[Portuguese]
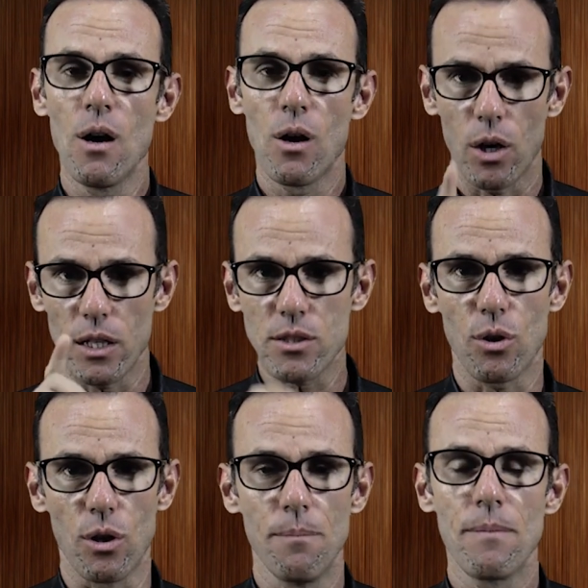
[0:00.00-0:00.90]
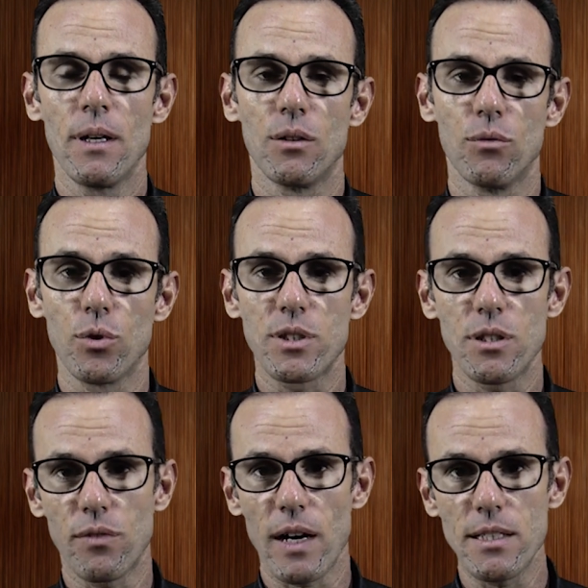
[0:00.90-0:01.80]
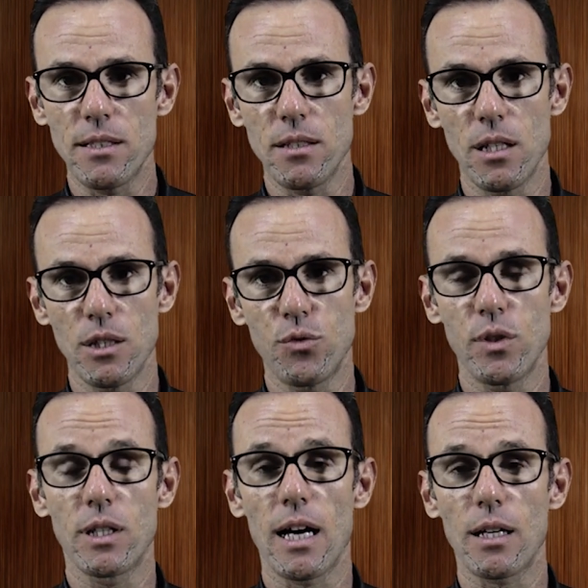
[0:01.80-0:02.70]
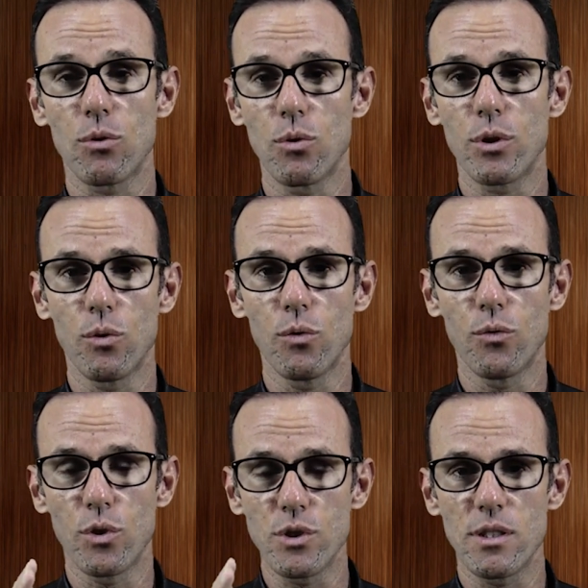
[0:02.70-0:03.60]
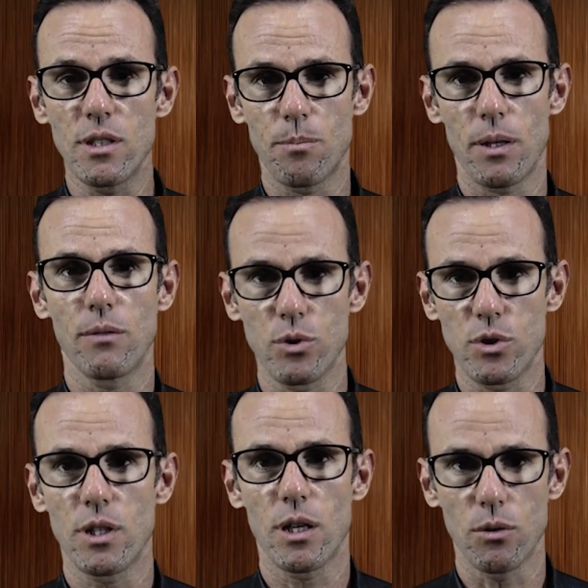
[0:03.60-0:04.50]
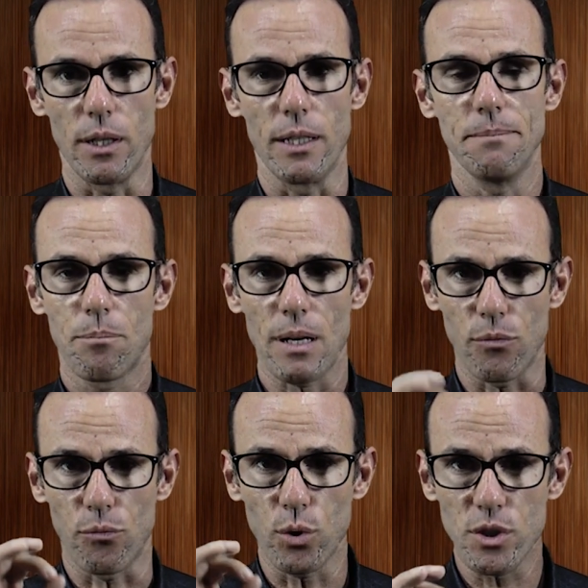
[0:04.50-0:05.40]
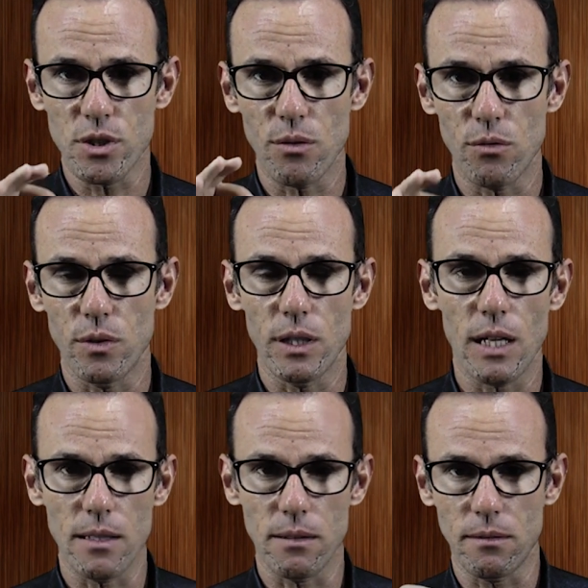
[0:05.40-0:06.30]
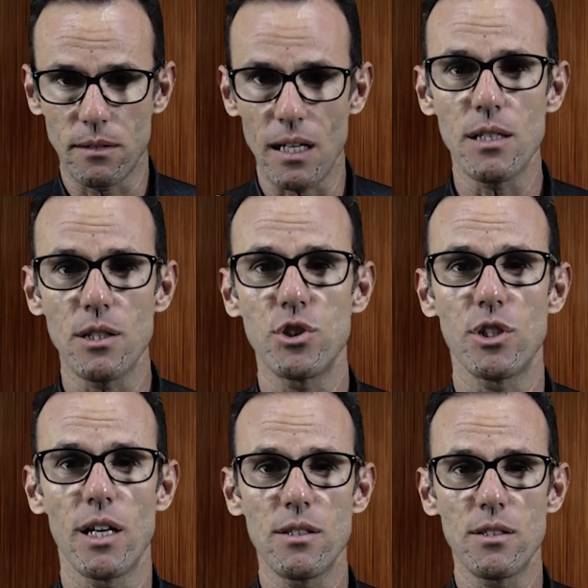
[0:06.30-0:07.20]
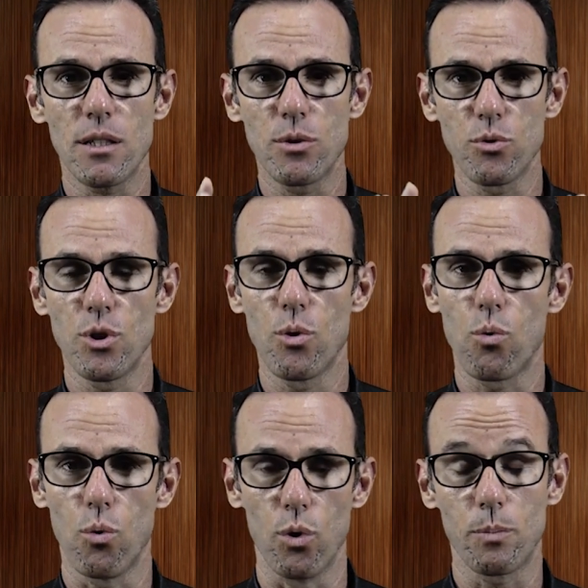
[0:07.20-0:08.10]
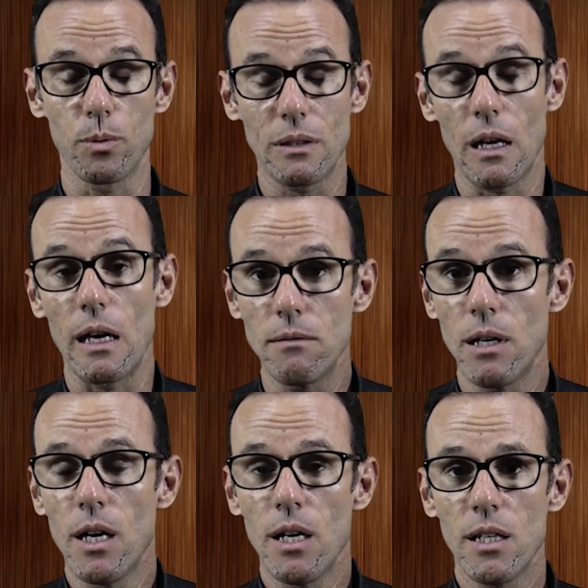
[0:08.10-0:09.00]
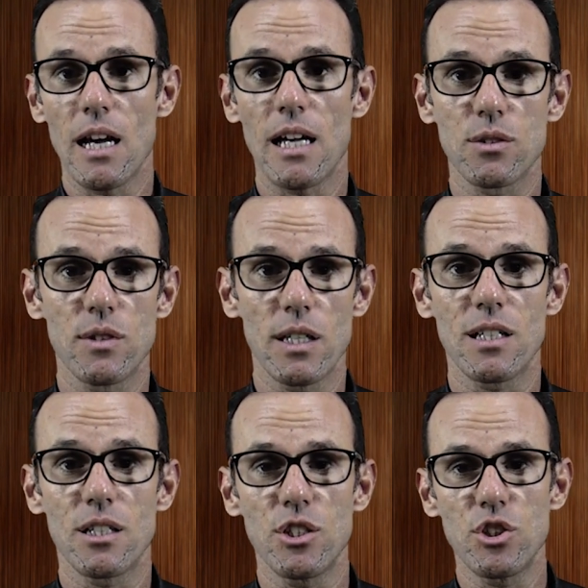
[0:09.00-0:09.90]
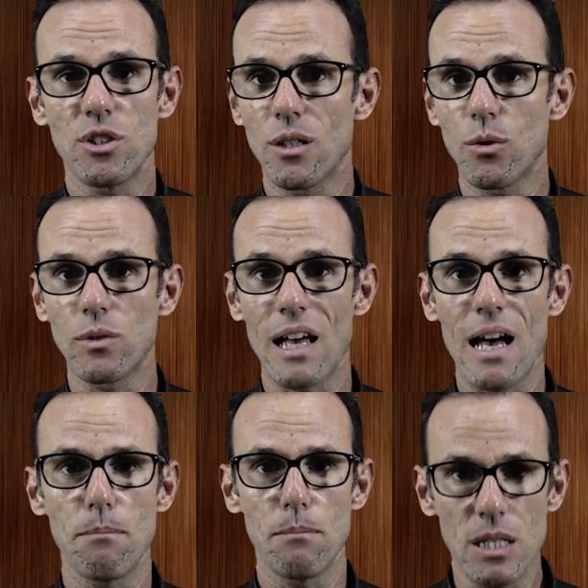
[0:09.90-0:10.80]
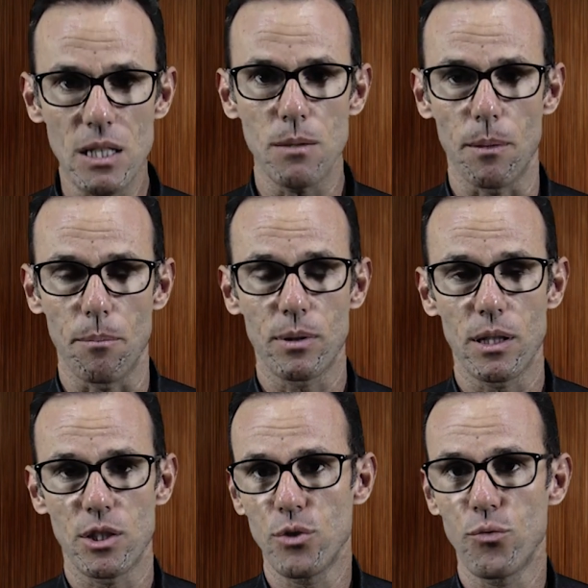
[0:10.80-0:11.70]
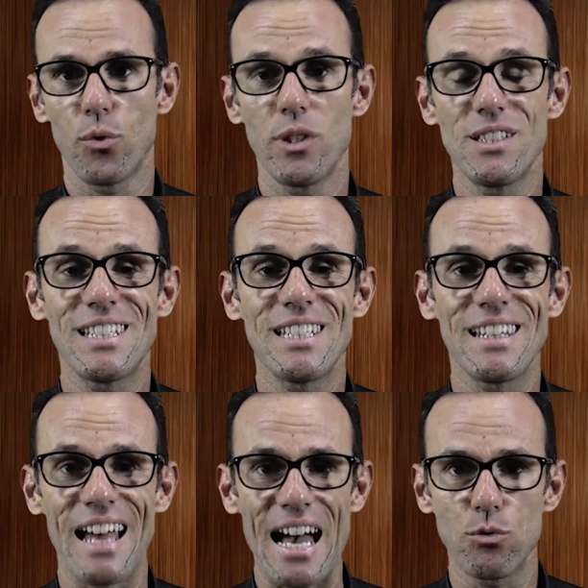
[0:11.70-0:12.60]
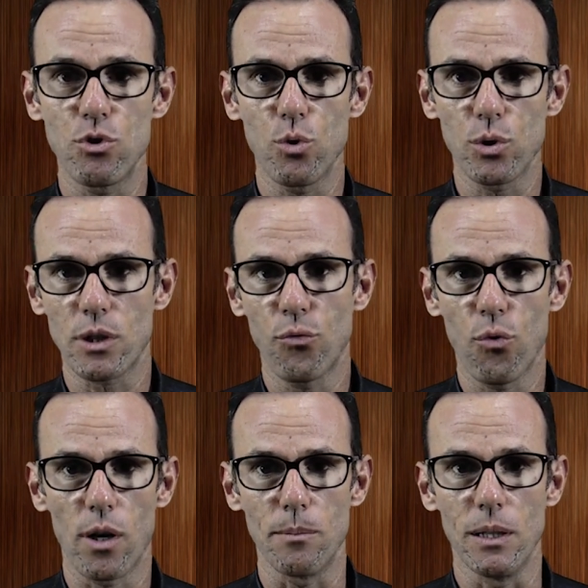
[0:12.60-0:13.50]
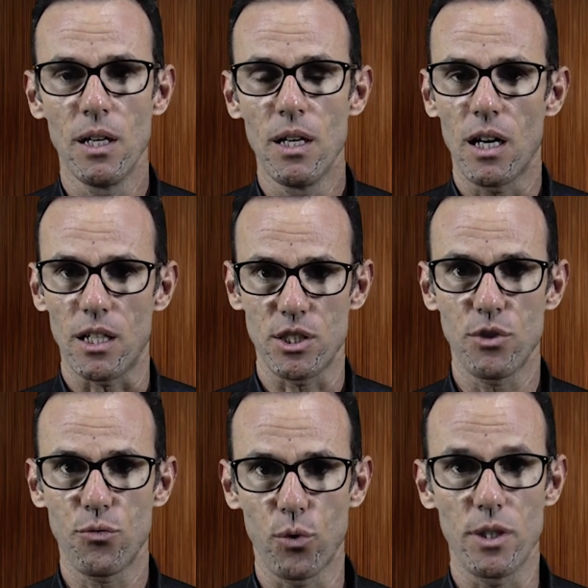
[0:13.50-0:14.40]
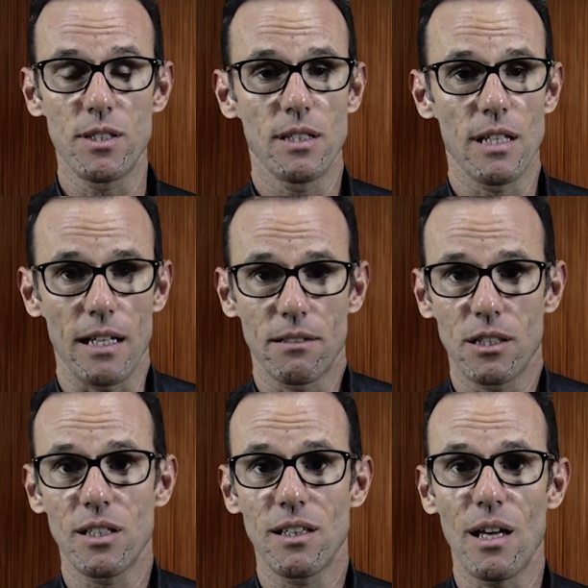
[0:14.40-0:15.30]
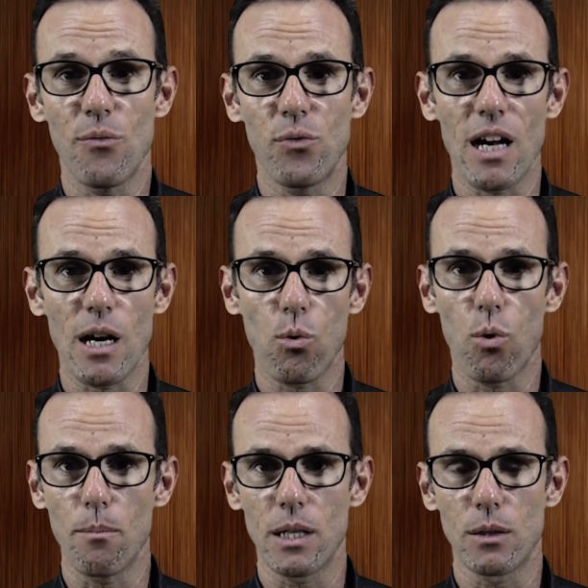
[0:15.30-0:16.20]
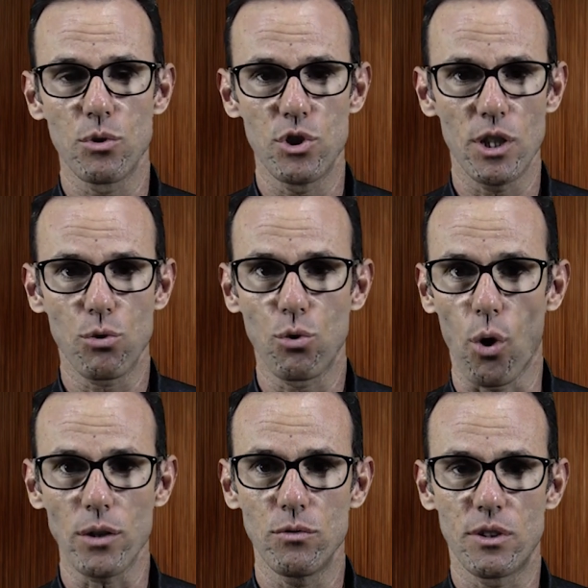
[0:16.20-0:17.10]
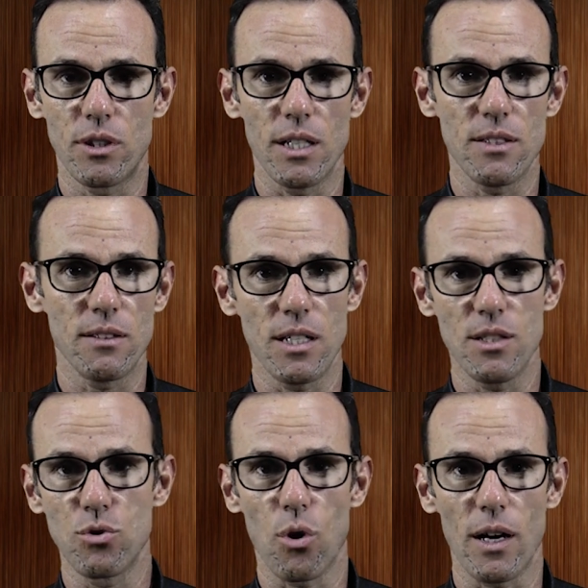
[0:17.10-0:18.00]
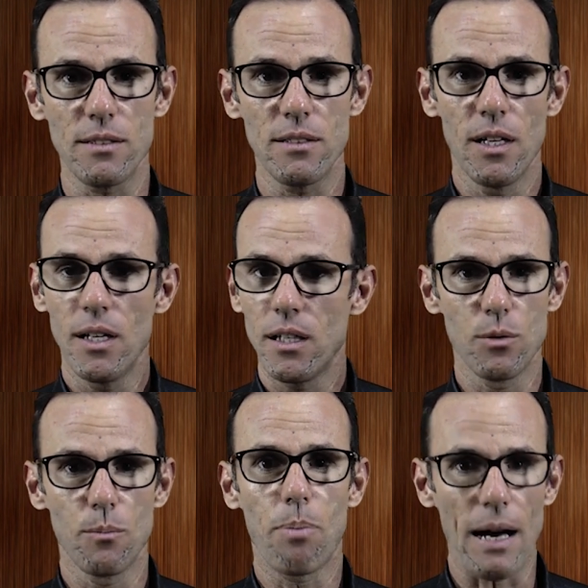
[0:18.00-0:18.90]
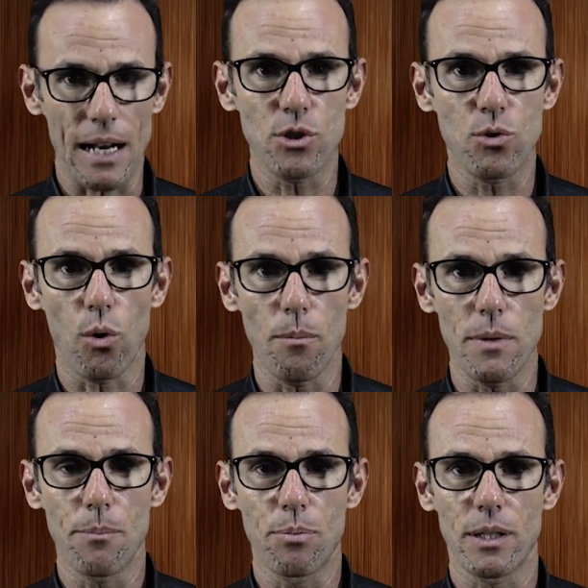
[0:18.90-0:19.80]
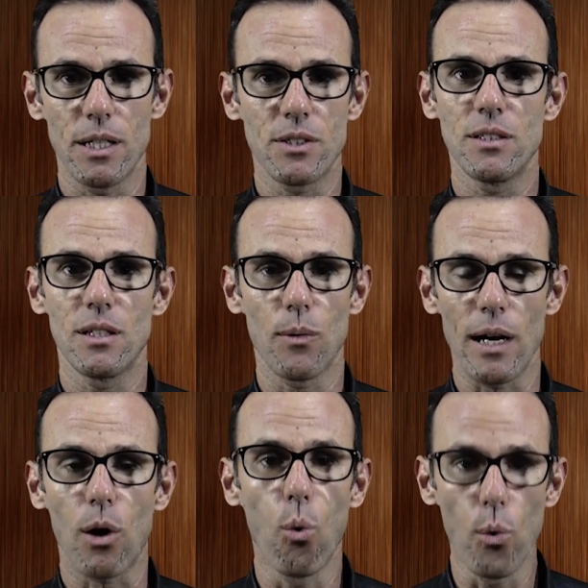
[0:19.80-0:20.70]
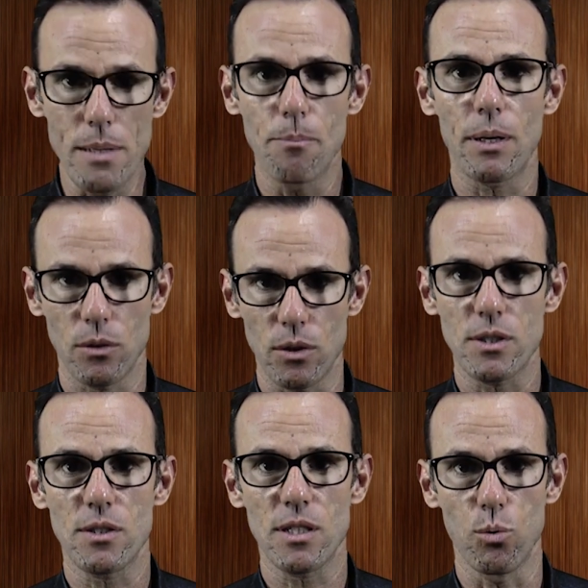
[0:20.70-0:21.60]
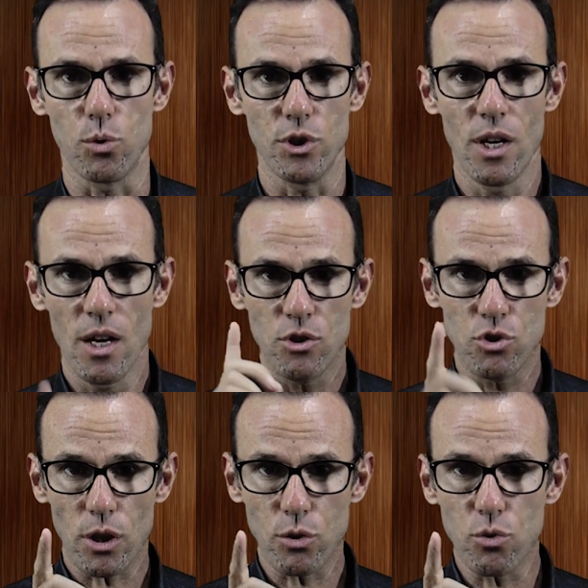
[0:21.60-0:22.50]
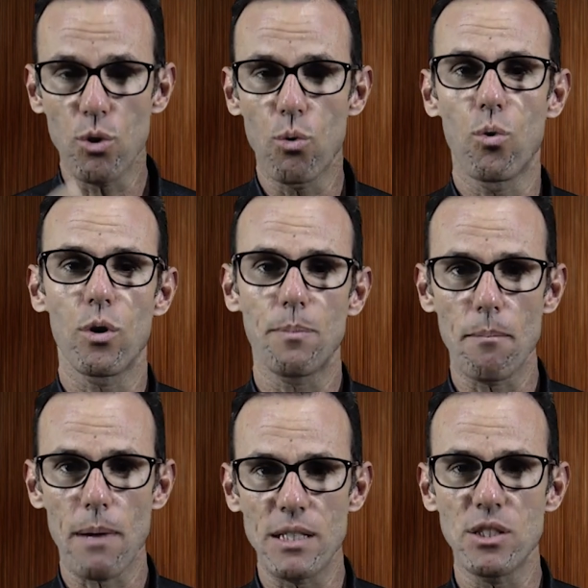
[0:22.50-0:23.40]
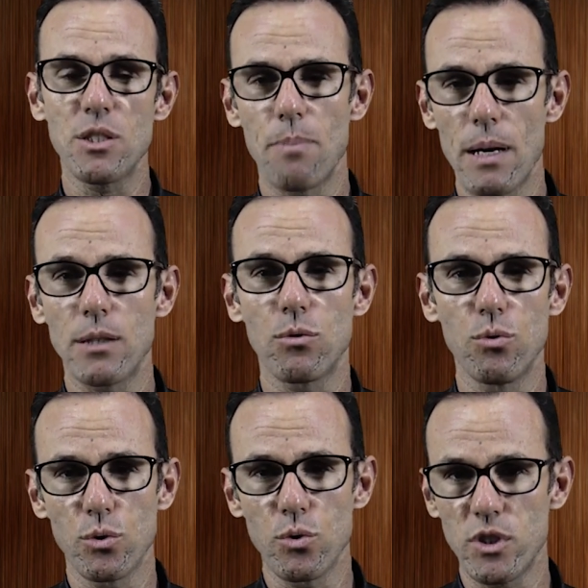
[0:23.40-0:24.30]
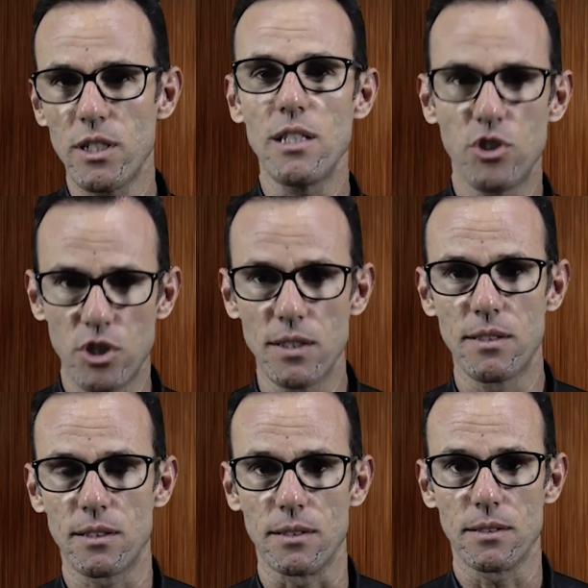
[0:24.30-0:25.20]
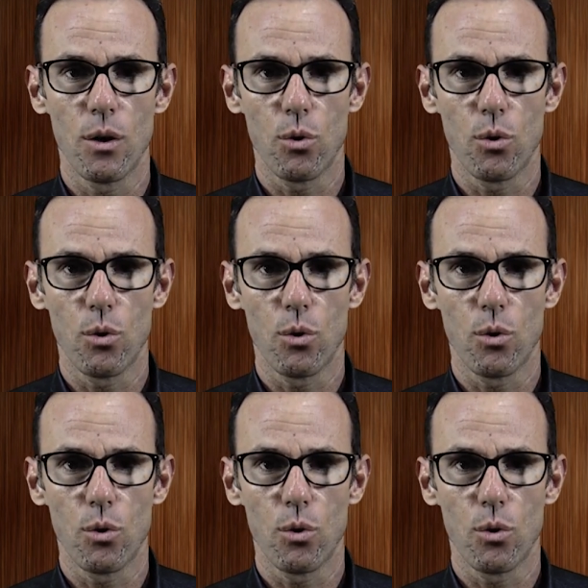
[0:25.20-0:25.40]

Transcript: Olha só, você vai se identificar com o que eu vou dizer para você agora, para você ver a inteligência que o seu corpo tem e às vezes a gente não dá a mínima, porque a gente foi ensinado de outra forma. A gente foi ensinado que a gente deve ficar comendo o dia todo, de 3 em 3 horas, e não parar de comer, porque senão é ruim para a nossa saúde. Só que o seu corpo é mais esperto do que os cientistas.